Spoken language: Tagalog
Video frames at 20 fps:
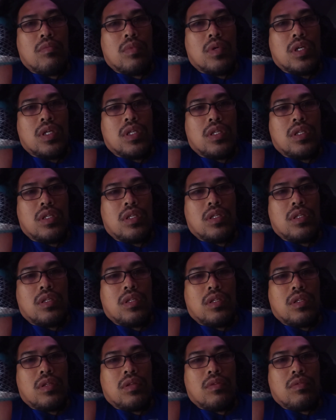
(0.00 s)
but
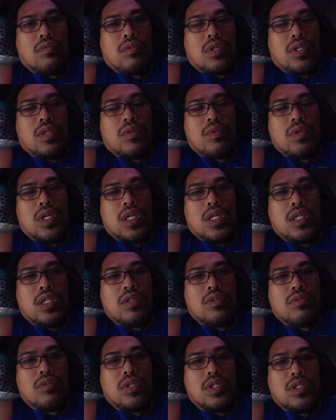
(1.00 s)
what we
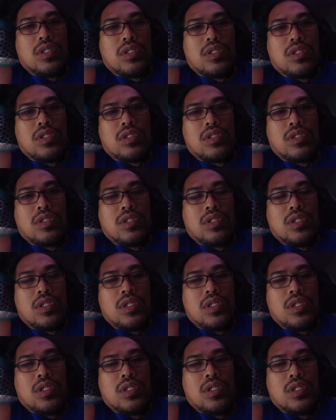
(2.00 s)
gonna do is